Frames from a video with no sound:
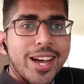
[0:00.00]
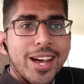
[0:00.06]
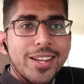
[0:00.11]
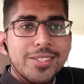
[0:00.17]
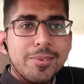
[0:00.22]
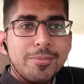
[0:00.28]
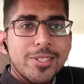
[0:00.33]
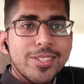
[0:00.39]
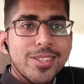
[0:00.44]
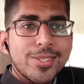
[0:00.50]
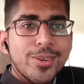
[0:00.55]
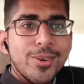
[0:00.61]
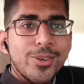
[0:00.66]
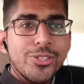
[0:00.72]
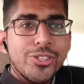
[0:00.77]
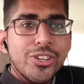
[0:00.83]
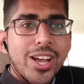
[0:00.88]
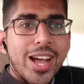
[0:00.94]
आज अ बिजनेस
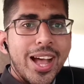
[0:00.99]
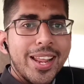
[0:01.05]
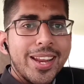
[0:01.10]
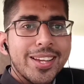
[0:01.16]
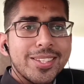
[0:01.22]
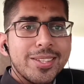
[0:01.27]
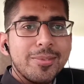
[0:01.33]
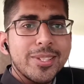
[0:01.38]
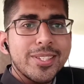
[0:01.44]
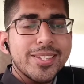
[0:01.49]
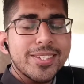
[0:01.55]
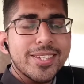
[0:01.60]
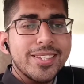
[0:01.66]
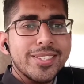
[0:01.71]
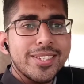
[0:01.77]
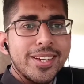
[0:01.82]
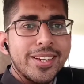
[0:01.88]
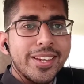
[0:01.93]
कोच आन आज अ बिजनेस
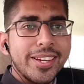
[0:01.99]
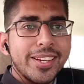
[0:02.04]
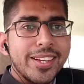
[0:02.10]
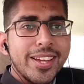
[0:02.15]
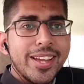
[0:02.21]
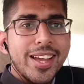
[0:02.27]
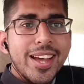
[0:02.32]
कंसल्टेंट